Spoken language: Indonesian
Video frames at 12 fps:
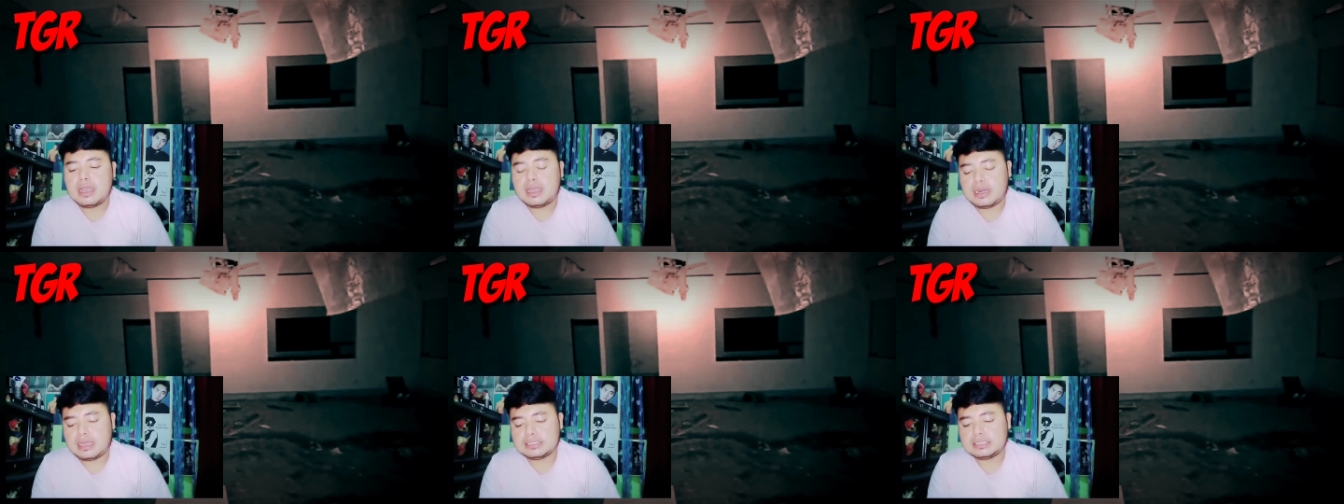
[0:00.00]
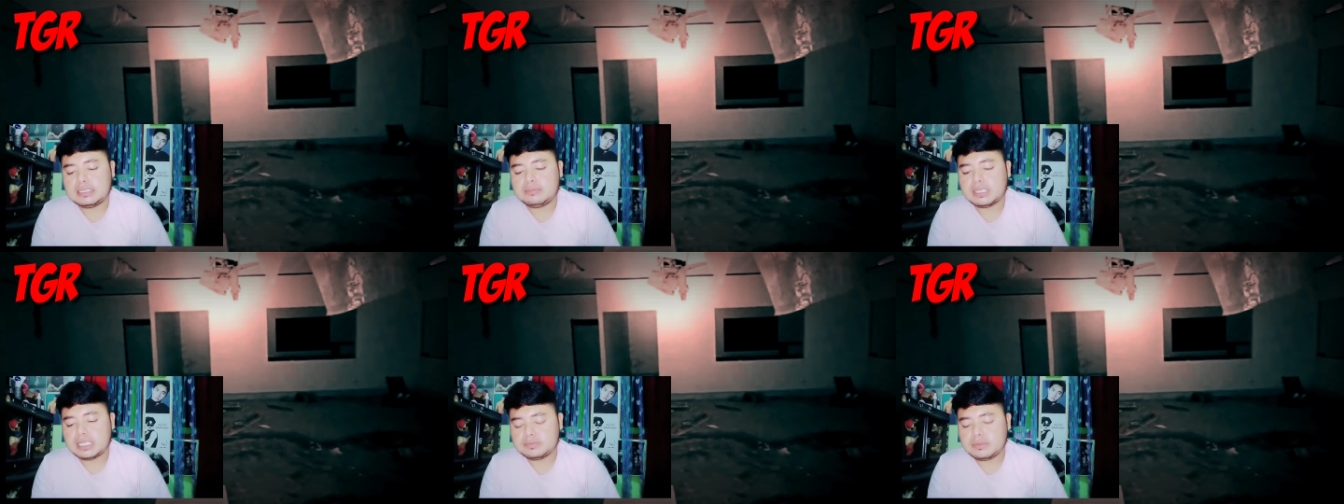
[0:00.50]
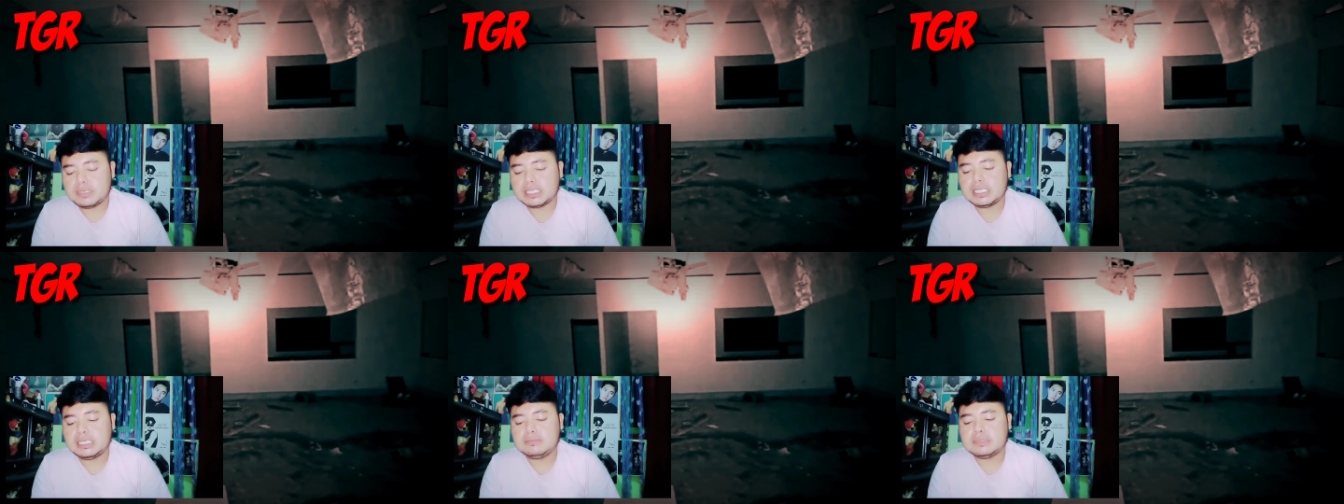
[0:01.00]
Alhasil bekas pabrik
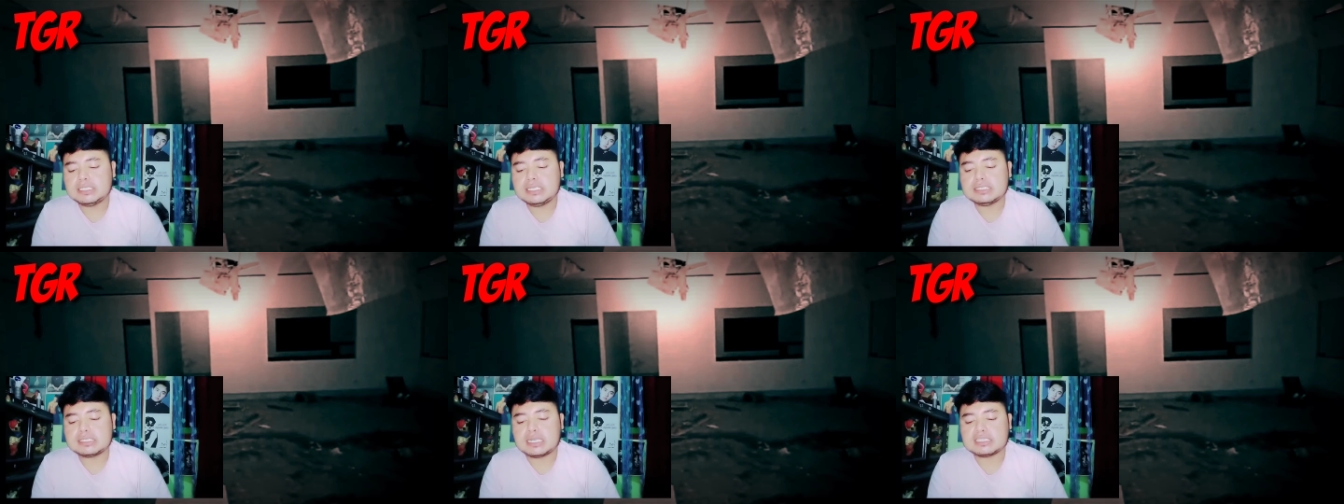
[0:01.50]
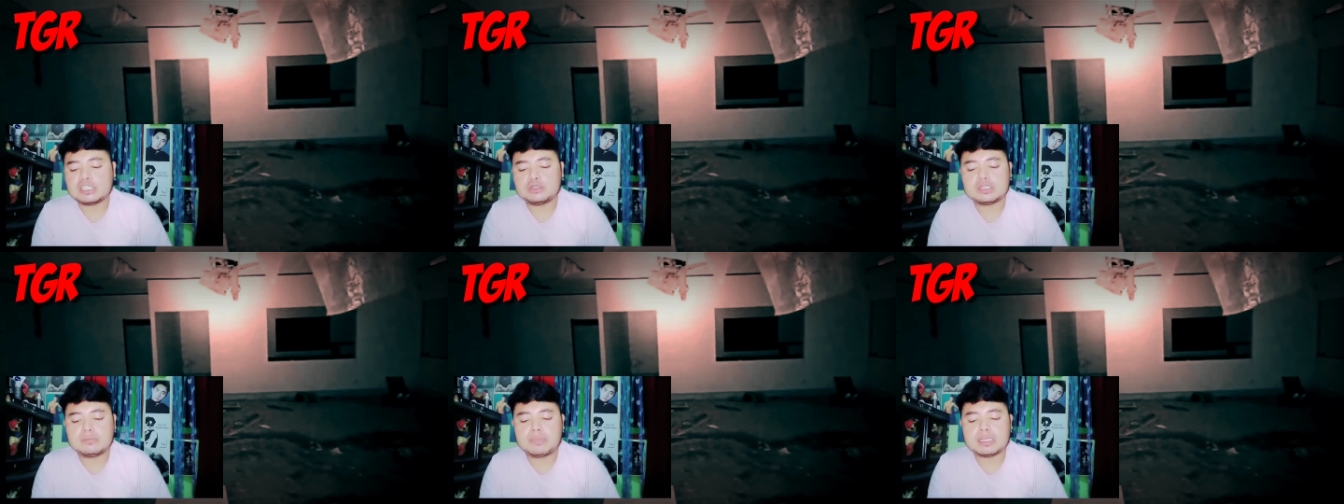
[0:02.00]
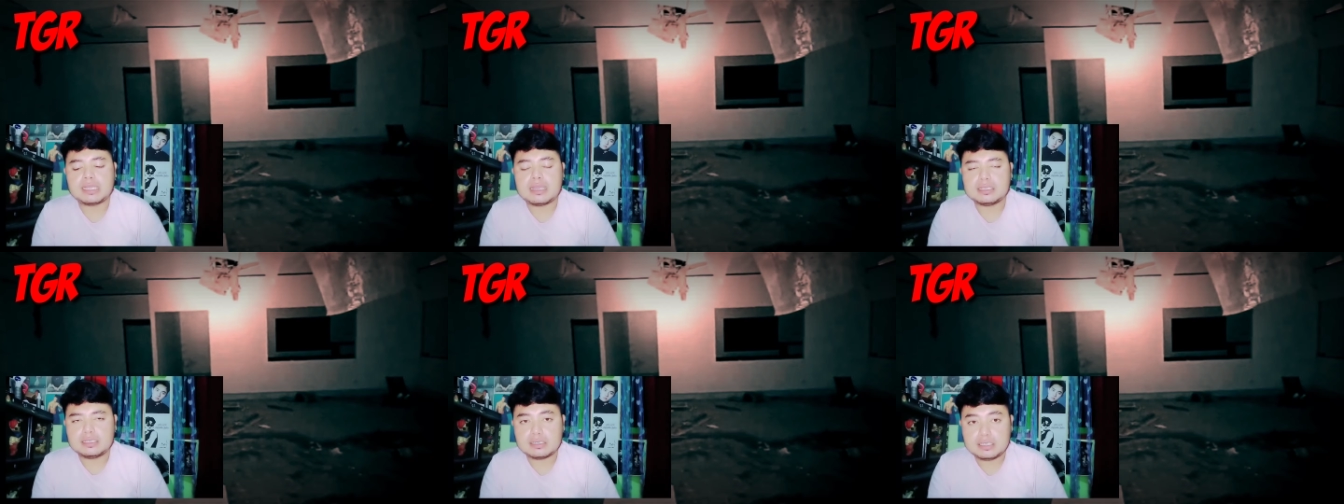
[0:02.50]
ini menjadi salah satu tempat
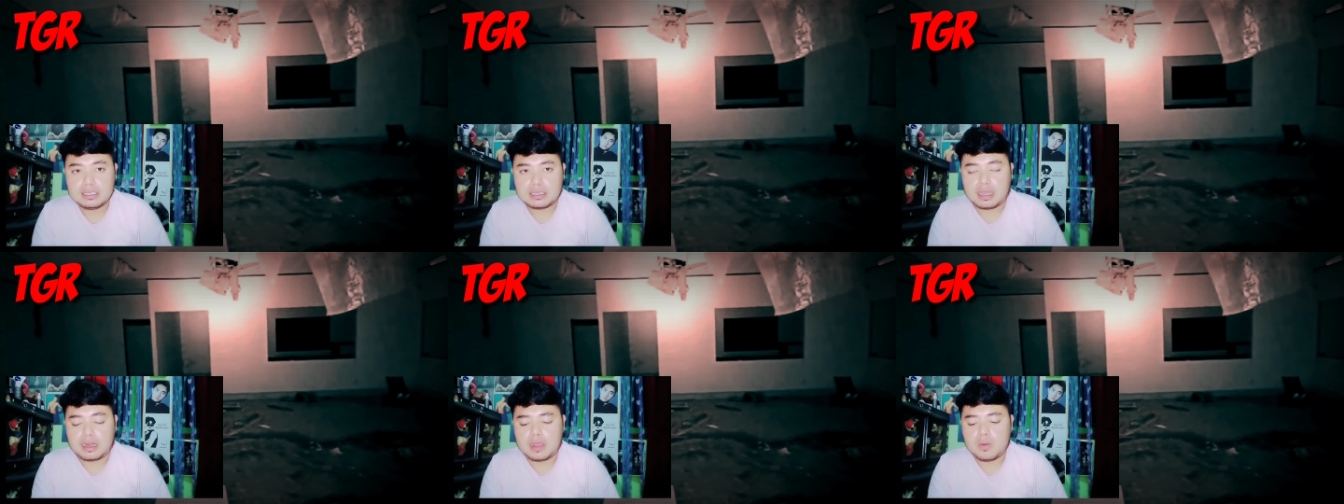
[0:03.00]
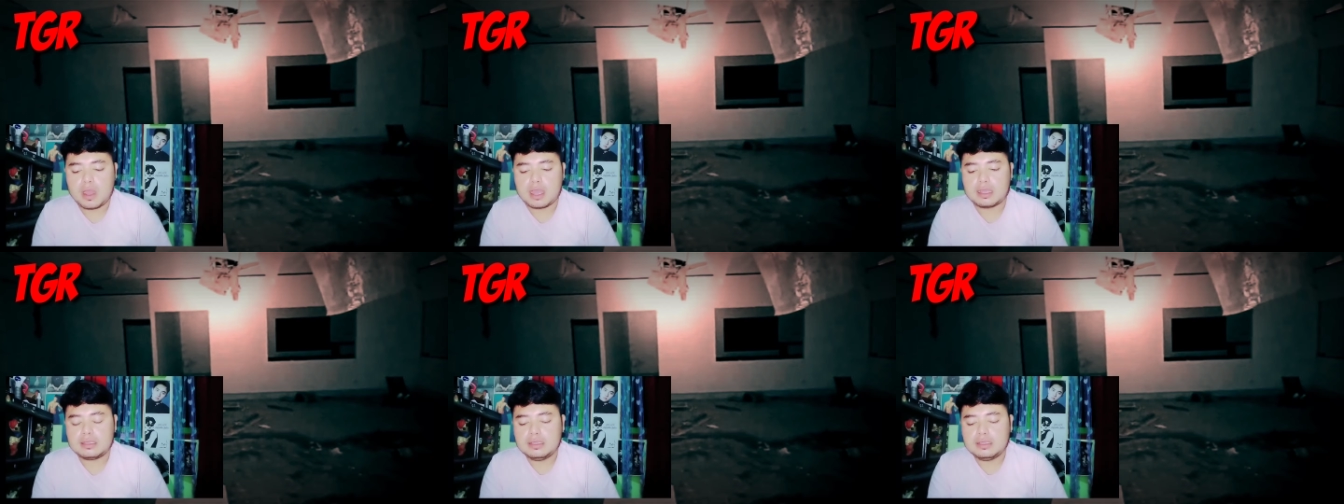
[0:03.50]
angker di Karawang.